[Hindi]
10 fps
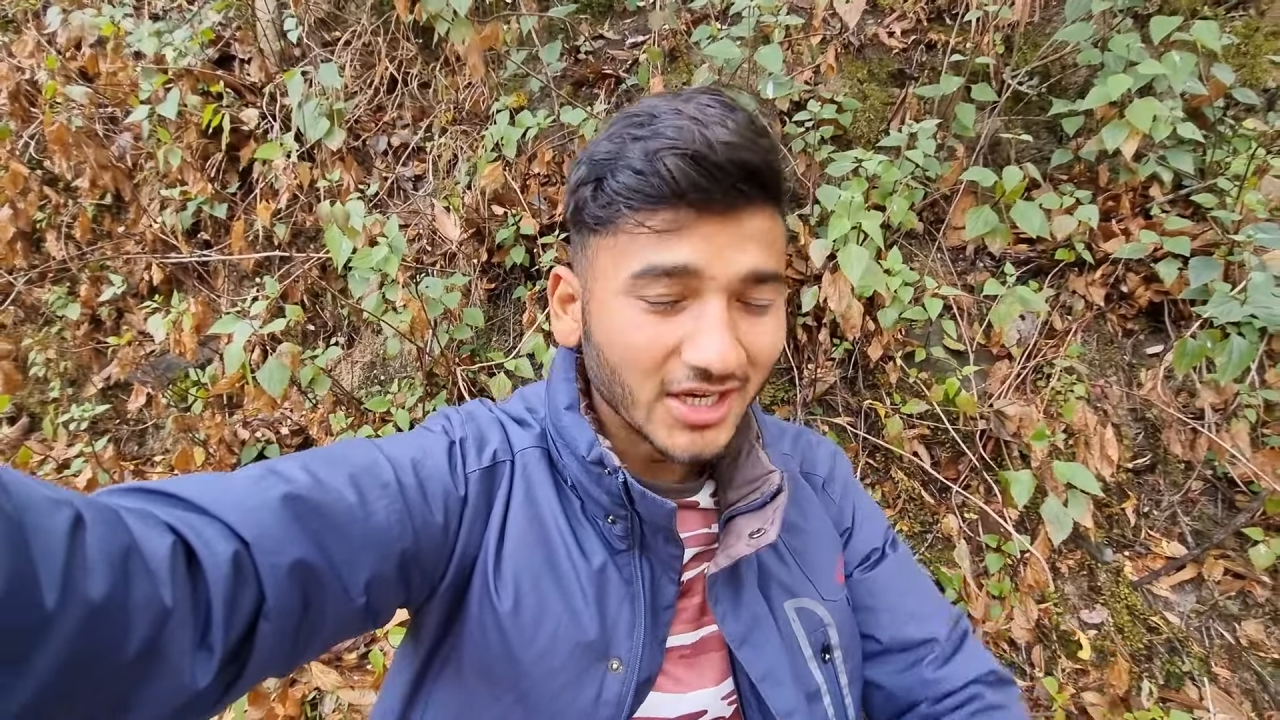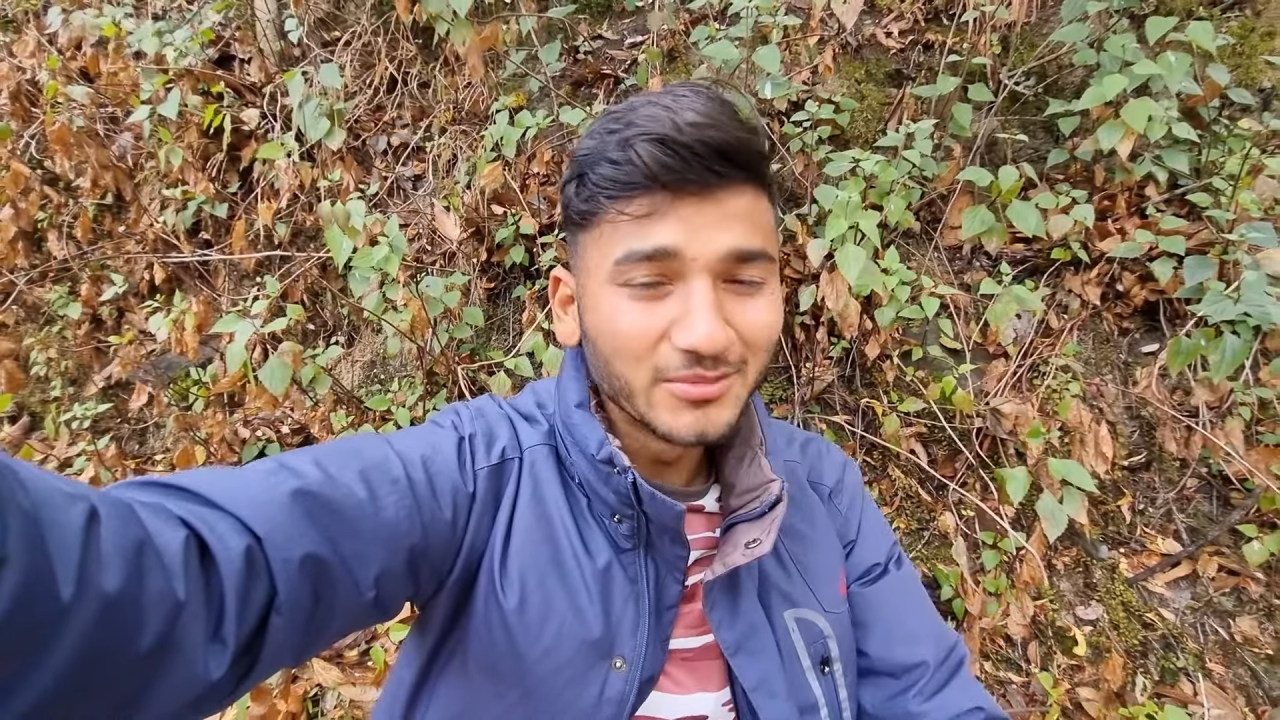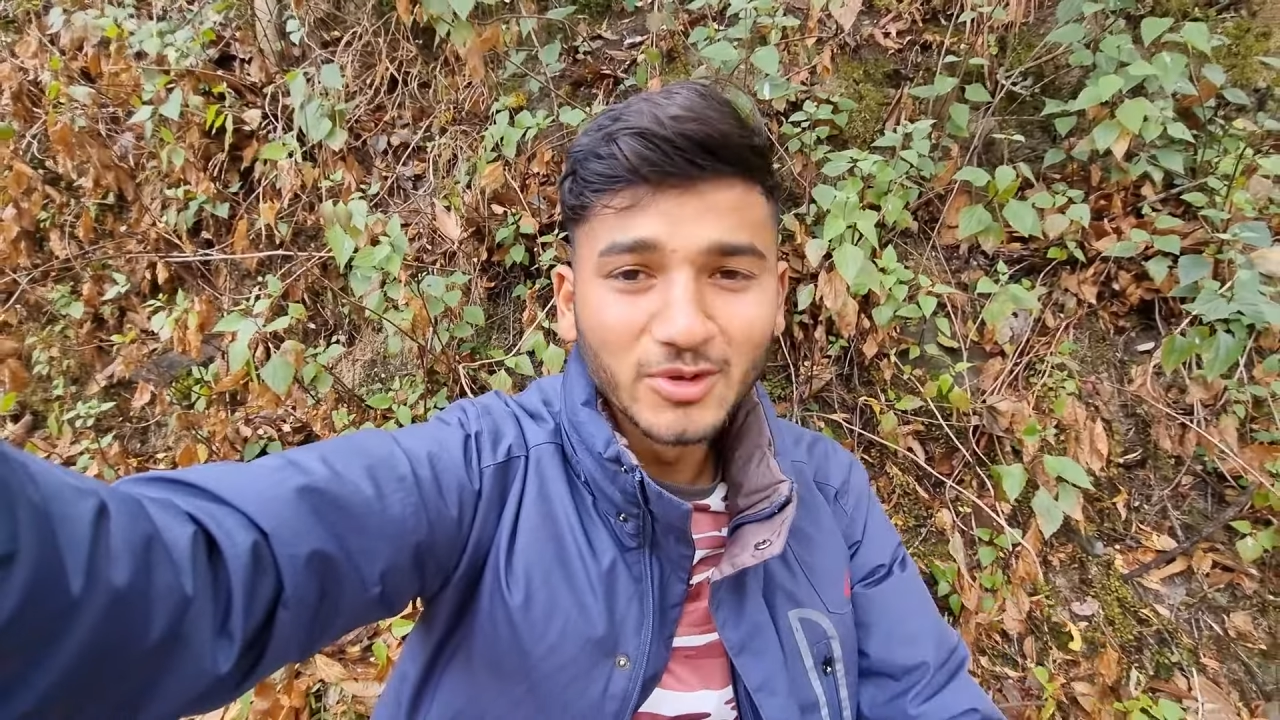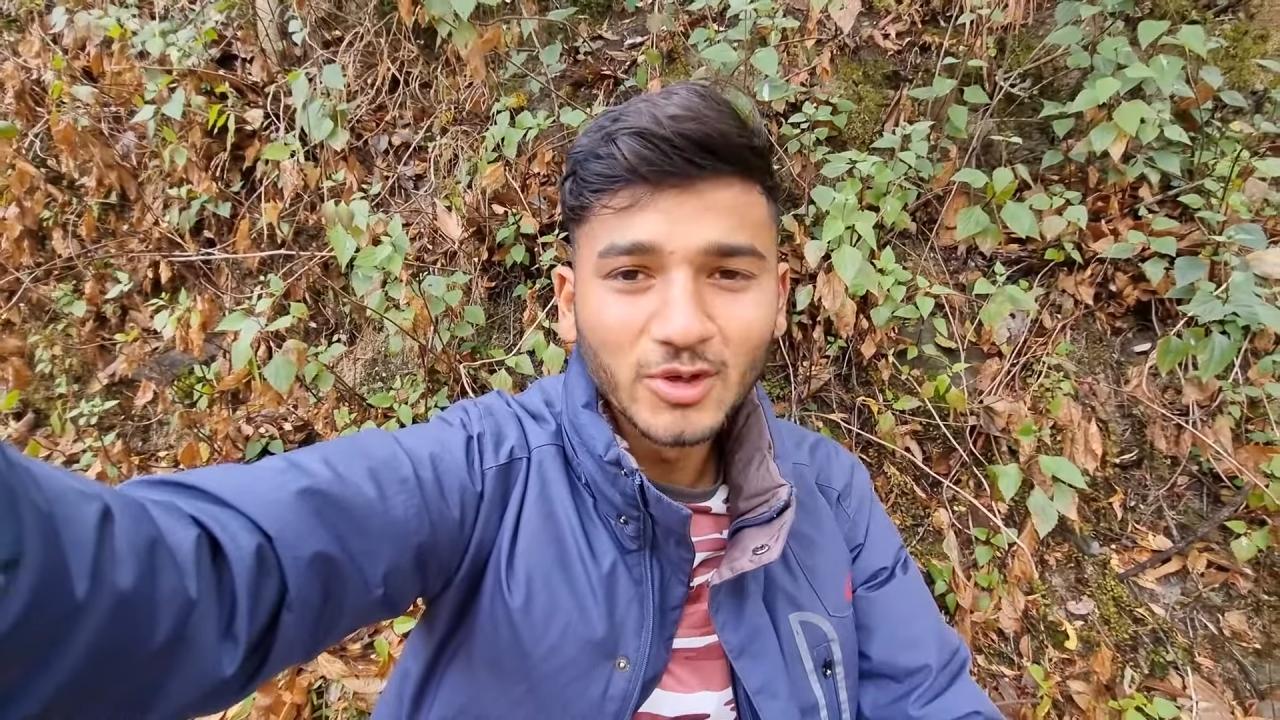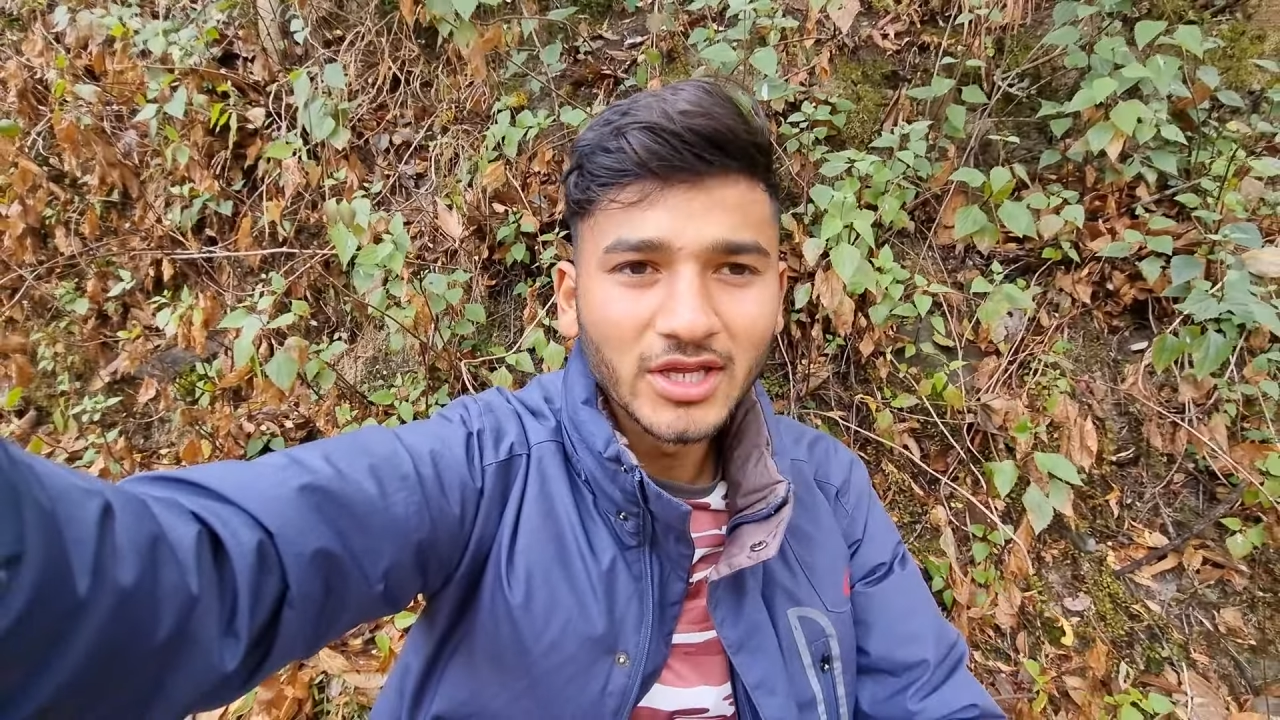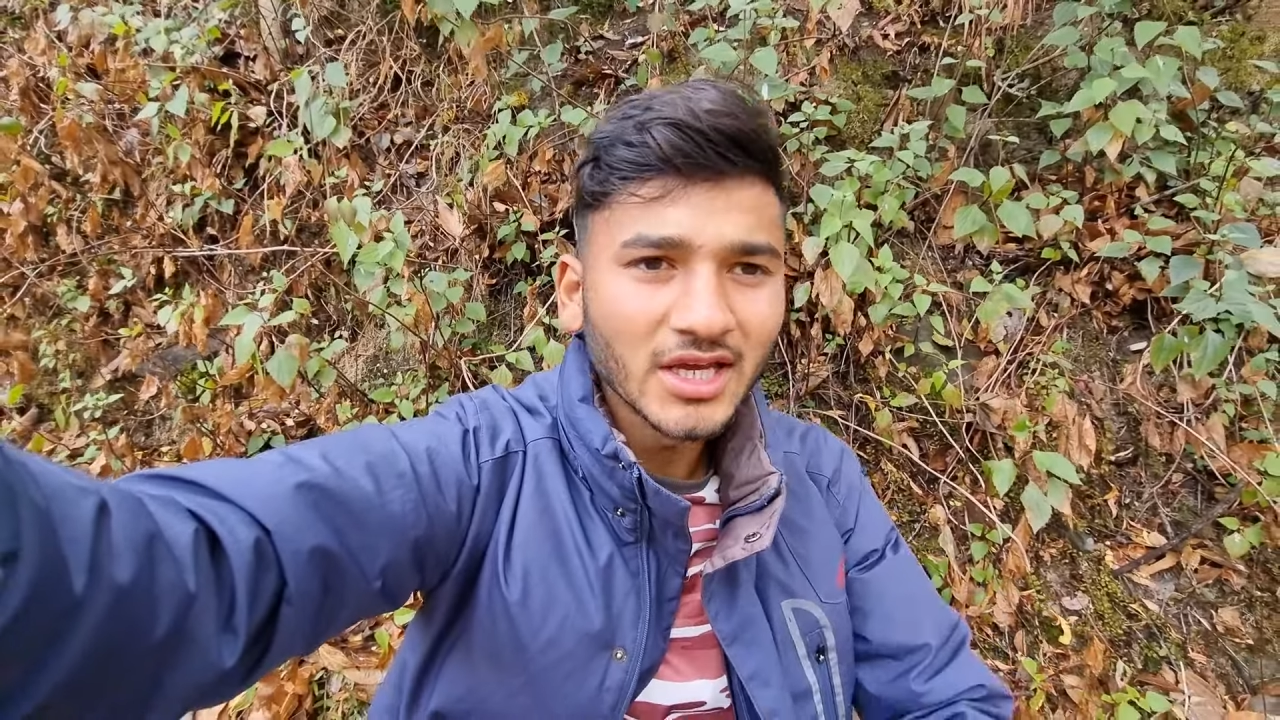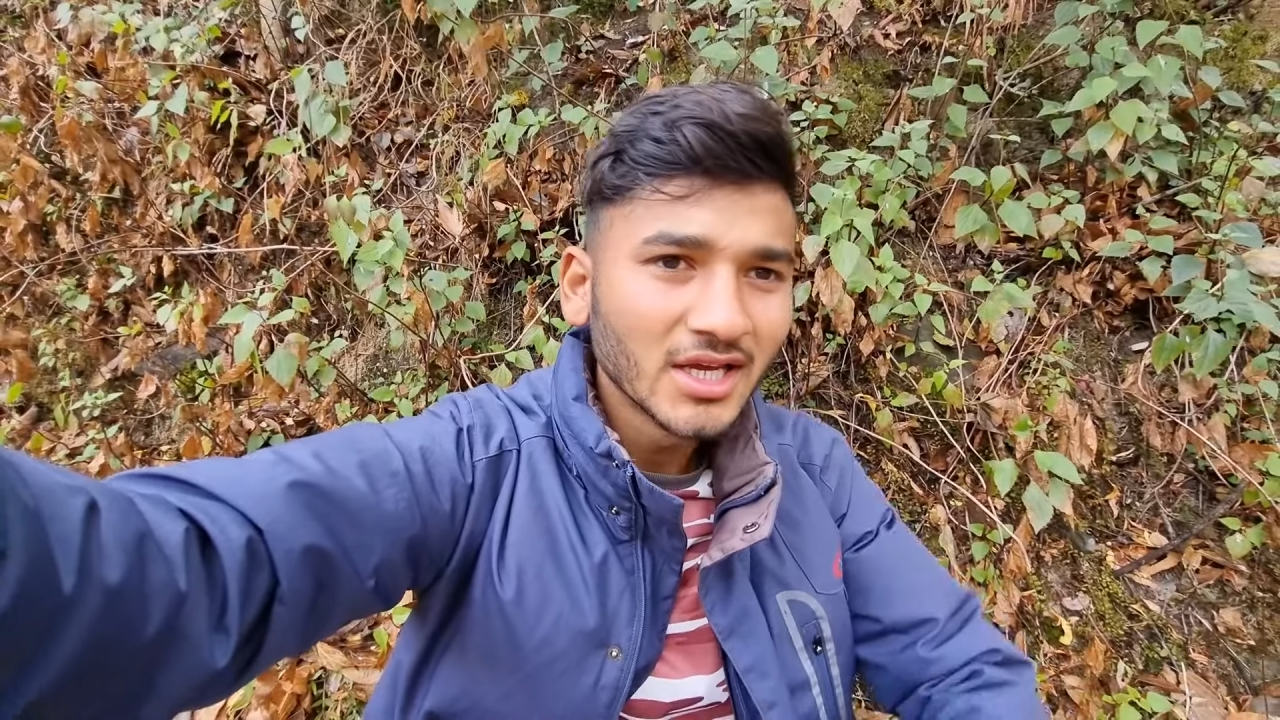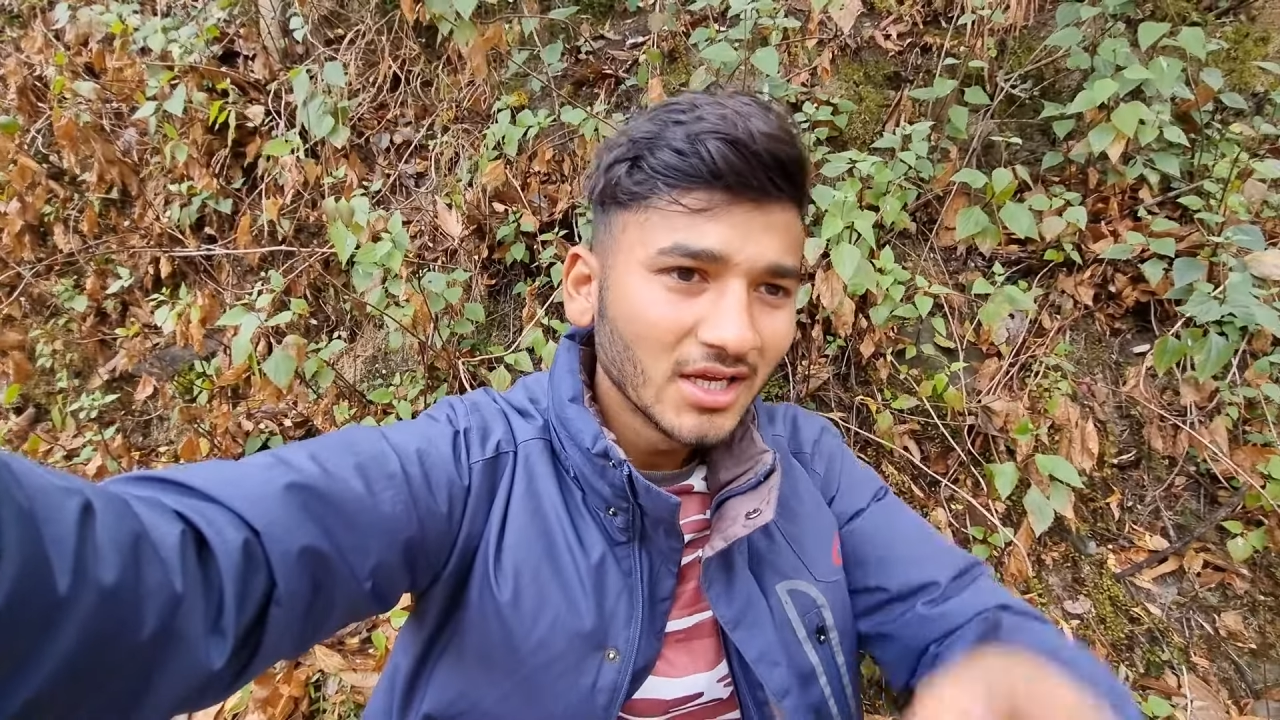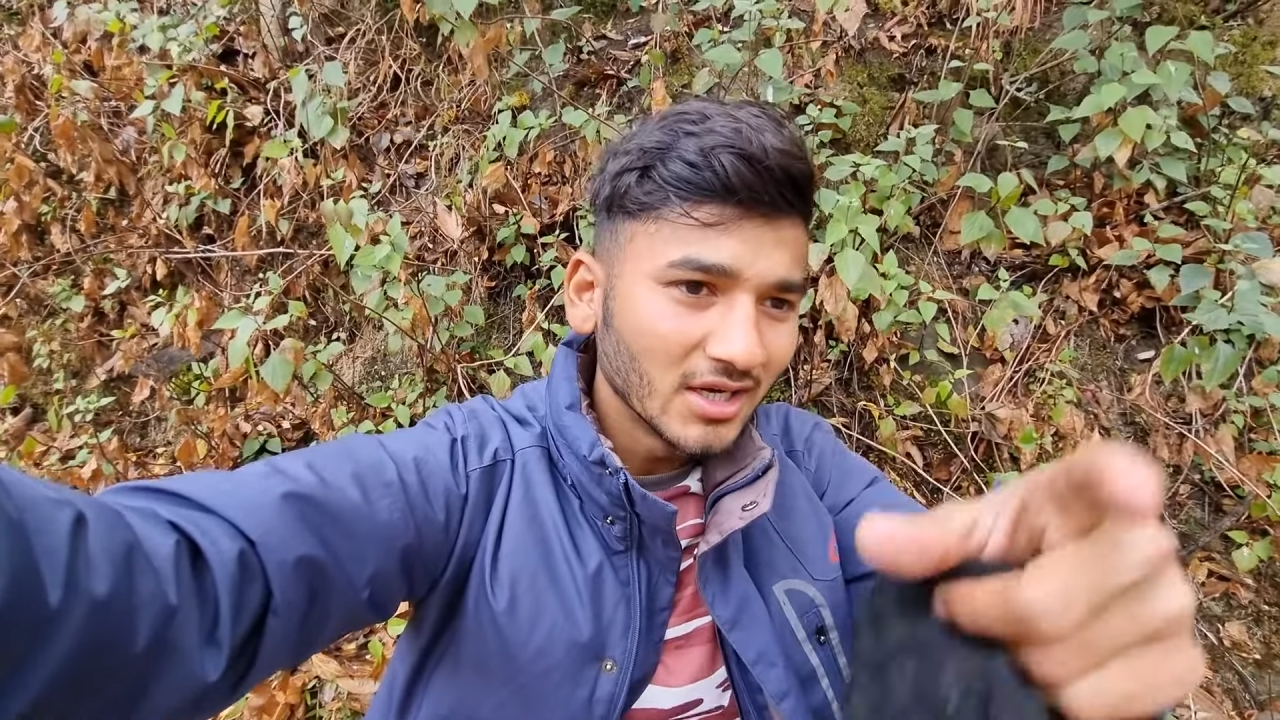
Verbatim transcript: गर्मी हो रही है